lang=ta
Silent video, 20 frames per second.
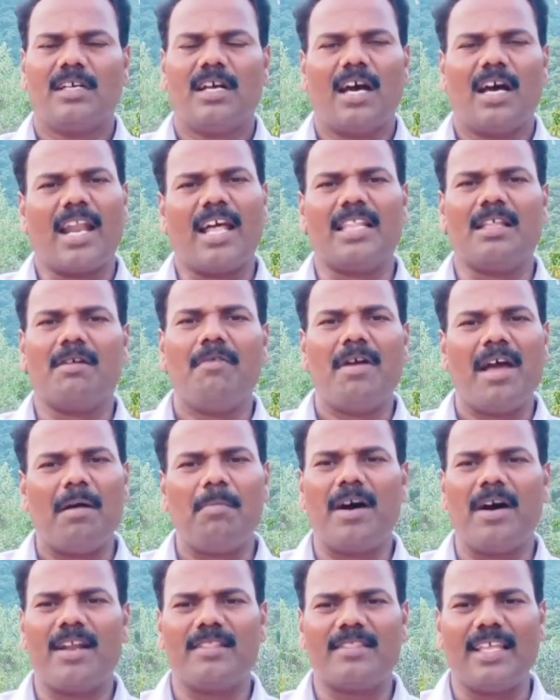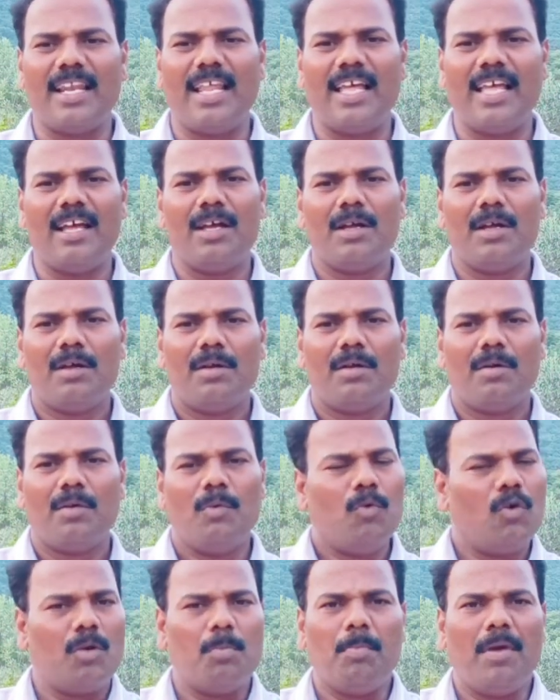ஆனால் அந்த வியாபாரத்தில்
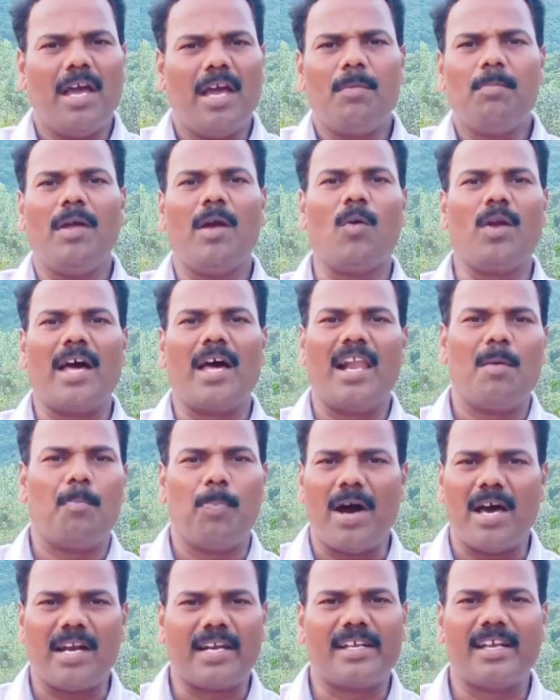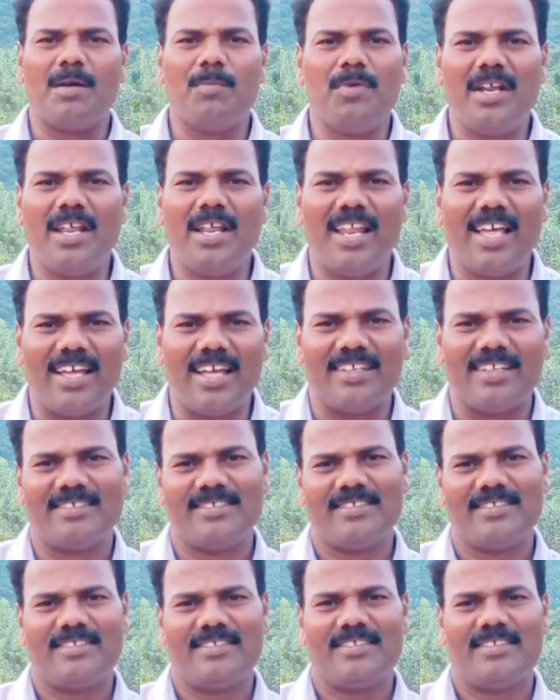ஒரு மேன்மை உன்னால் பார்க்க முடியல
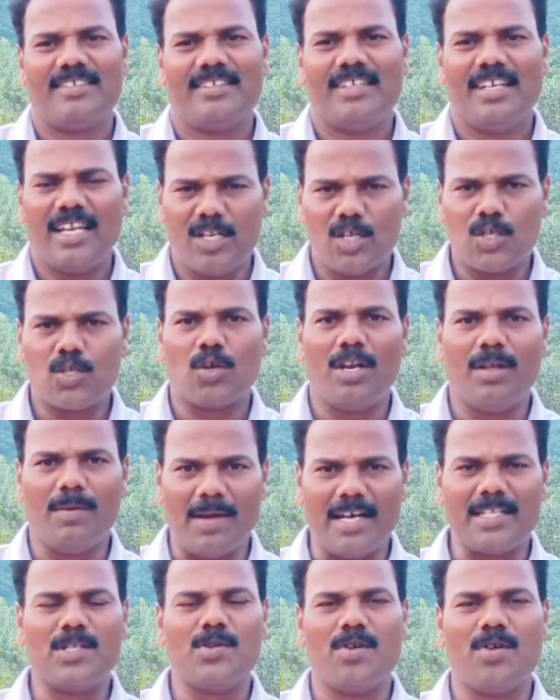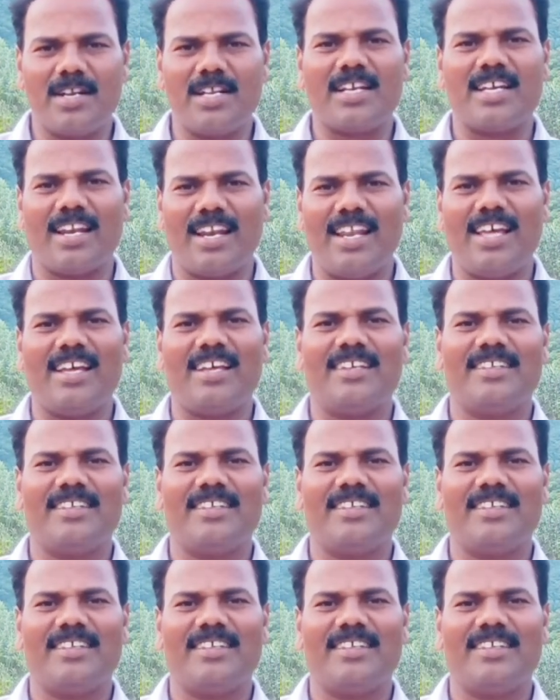என்று சொல்லி வேதனோடு இருக்கிறல்ல